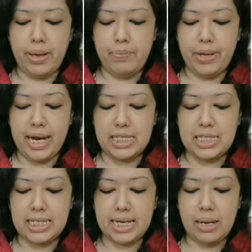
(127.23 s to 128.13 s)
বিরাশি
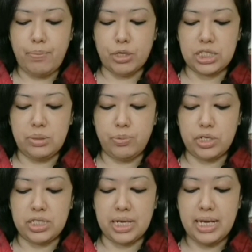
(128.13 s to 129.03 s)
টাকা পঁচাশি
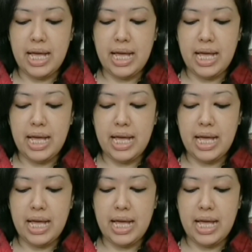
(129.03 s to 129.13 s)
পয়সা